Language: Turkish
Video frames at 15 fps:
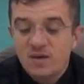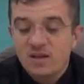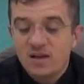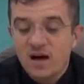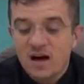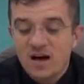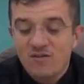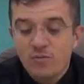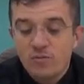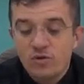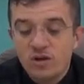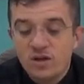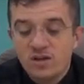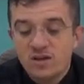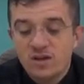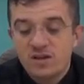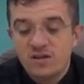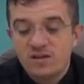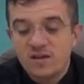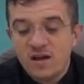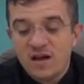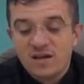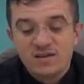bid'a ve mülhitlerin